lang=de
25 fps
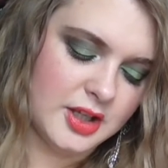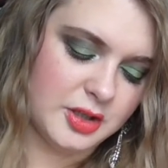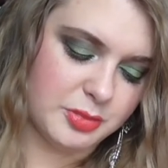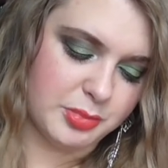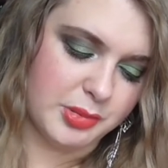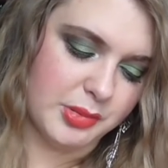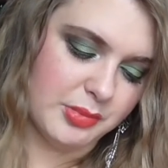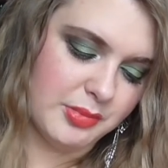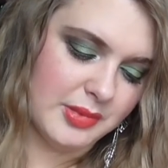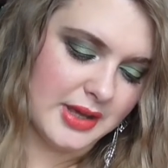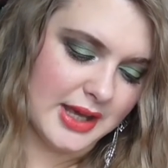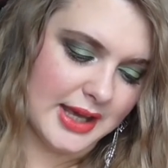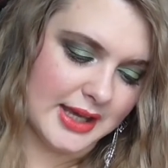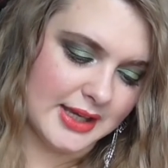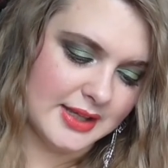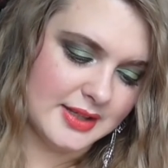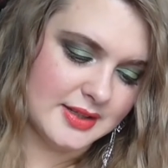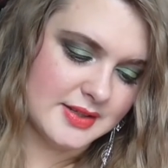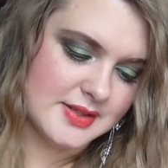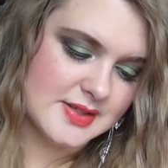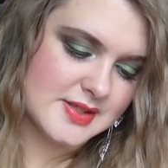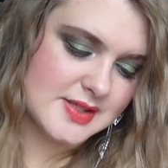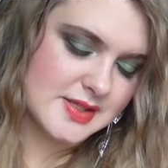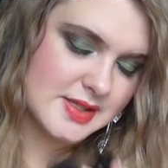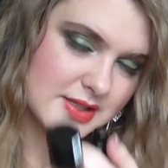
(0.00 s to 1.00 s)
Ich bin mir
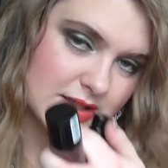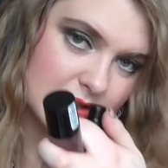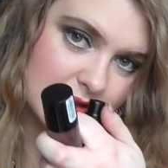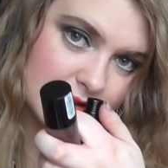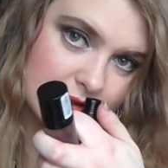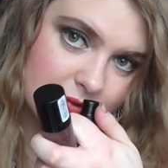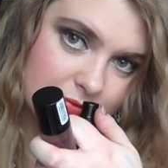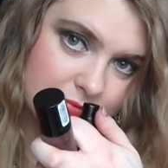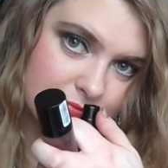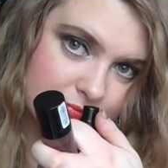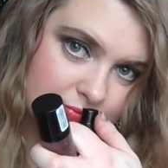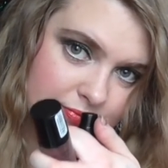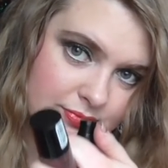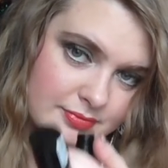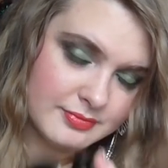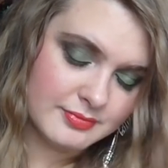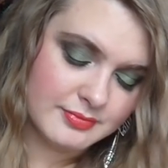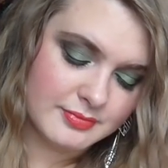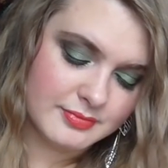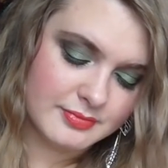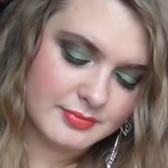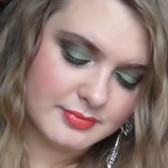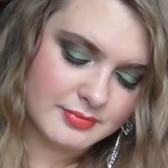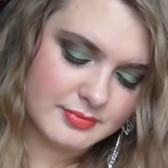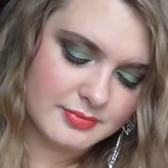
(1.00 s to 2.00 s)
echt nicht sicher.
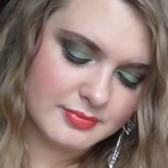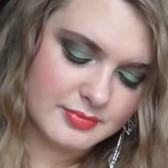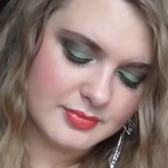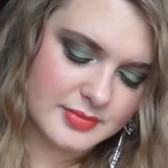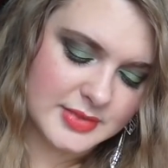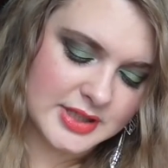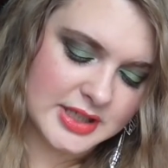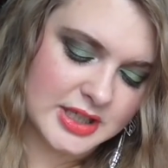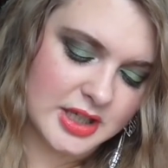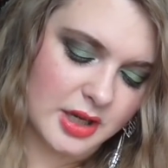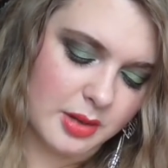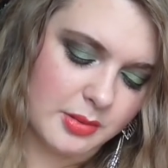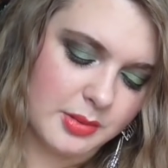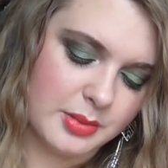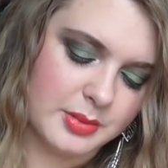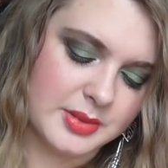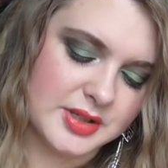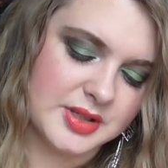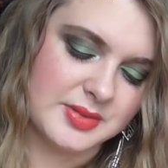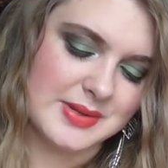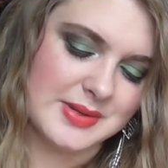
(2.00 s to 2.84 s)
Ich glaube aber,